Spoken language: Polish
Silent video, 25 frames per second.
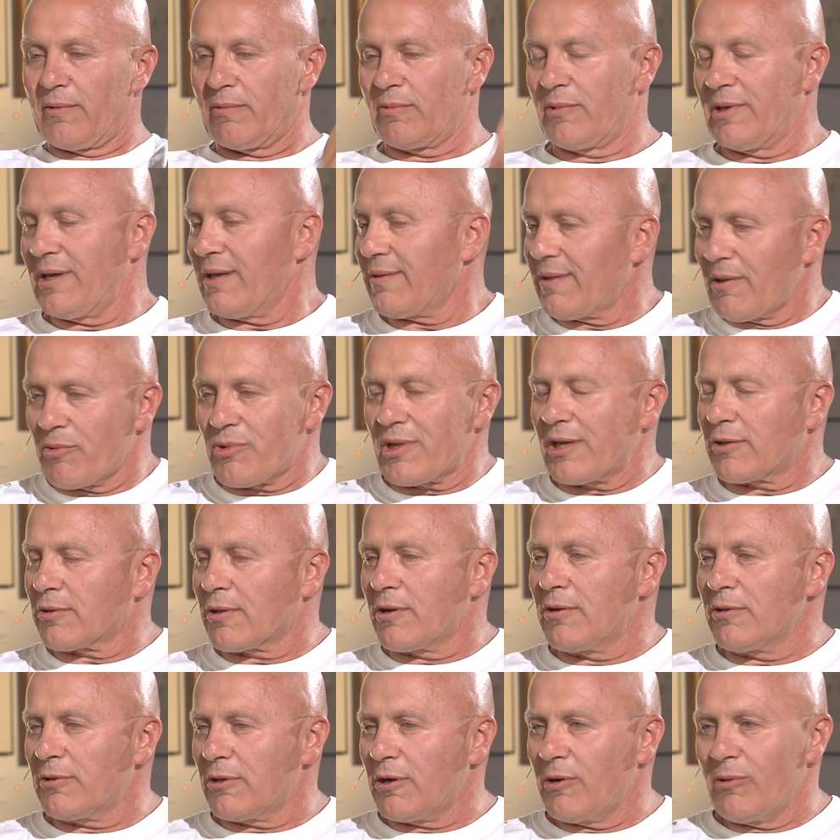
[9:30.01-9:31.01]
To ja cały czas
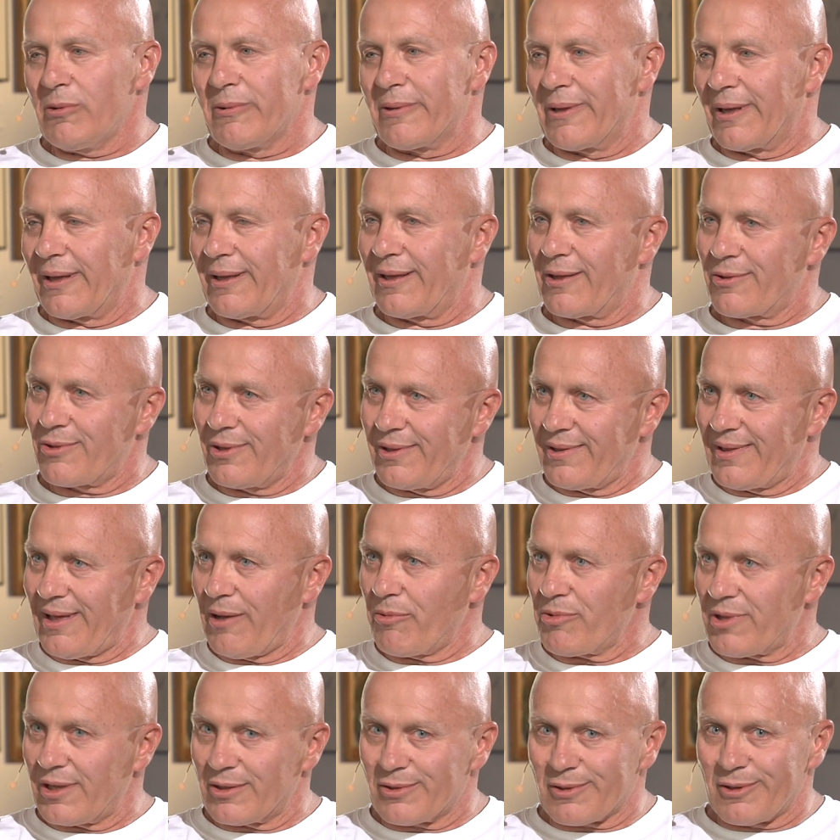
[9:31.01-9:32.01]
kontroluję. Jeżeli
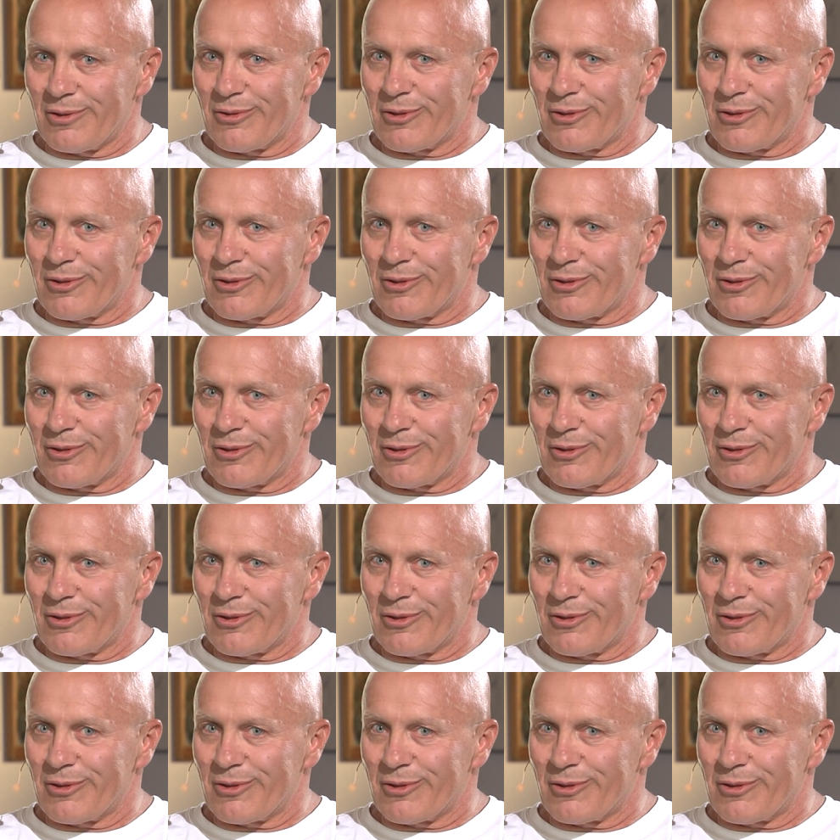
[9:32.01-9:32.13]
cały czas